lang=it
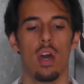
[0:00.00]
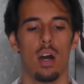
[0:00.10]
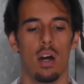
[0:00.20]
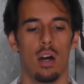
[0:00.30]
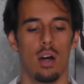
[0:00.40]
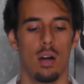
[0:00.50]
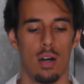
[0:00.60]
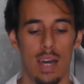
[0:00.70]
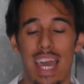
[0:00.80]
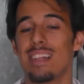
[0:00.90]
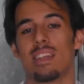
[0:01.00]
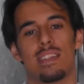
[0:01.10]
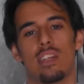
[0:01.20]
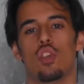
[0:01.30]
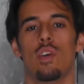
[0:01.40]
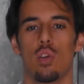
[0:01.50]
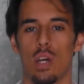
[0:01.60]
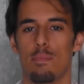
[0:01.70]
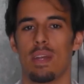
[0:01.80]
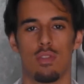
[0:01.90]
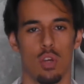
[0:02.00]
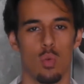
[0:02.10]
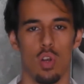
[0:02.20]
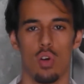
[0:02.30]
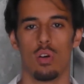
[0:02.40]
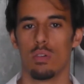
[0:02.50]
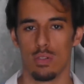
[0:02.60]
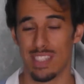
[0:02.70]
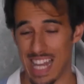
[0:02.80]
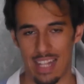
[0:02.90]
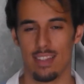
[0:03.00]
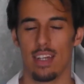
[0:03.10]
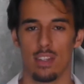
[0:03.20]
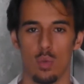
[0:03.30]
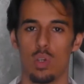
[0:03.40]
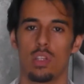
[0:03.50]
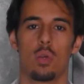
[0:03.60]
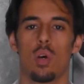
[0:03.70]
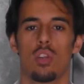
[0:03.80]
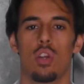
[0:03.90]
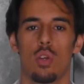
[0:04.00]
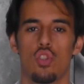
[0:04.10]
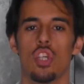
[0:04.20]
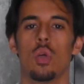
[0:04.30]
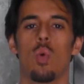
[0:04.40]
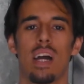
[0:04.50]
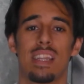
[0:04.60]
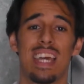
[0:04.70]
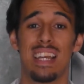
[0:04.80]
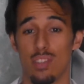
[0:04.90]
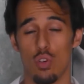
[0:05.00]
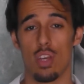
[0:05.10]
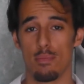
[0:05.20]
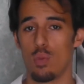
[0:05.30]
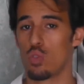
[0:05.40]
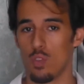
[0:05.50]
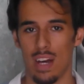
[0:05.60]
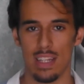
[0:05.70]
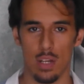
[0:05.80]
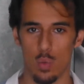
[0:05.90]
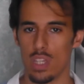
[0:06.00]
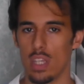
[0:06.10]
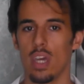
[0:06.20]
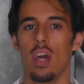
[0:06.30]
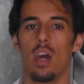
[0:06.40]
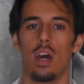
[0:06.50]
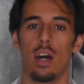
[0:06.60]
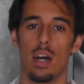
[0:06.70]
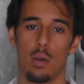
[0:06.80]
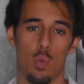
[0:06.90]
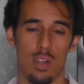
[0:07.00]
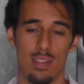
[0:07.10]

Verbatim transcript: Uh, è altrettanto vero che il prezzo è quello eh, standard, quindi 4,50€ e la storia è molto valida, quindi uh,